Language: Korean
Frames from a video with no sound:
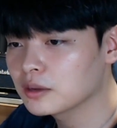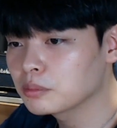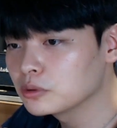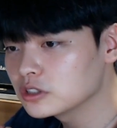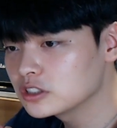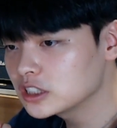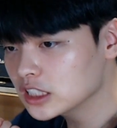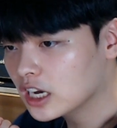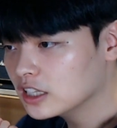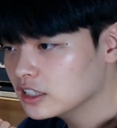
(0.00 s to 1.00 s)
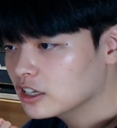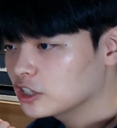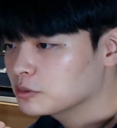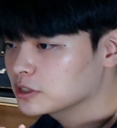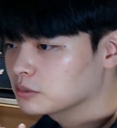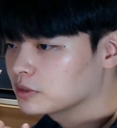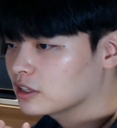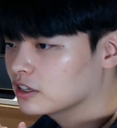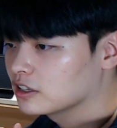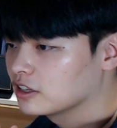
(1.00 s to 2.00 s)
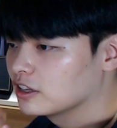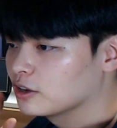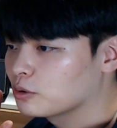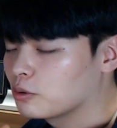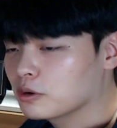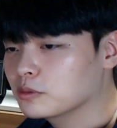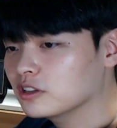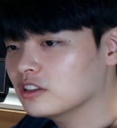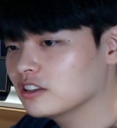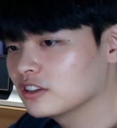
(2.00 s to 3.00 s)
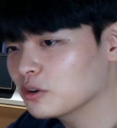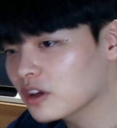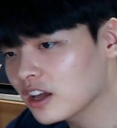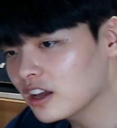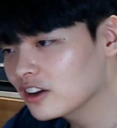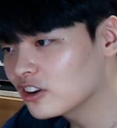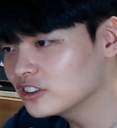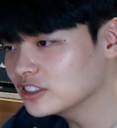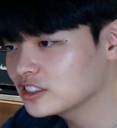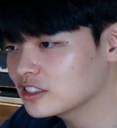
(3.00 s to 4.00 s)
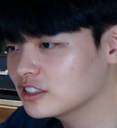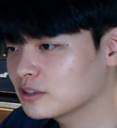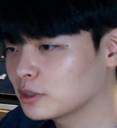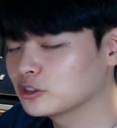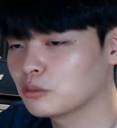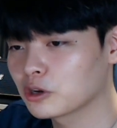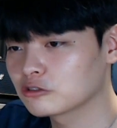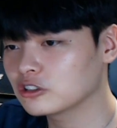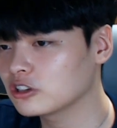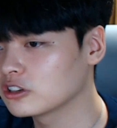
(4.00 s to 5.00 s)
보는 시간 가져봤습니다 그러면은 이렇게 컨텐츠는 맞춰보겠고요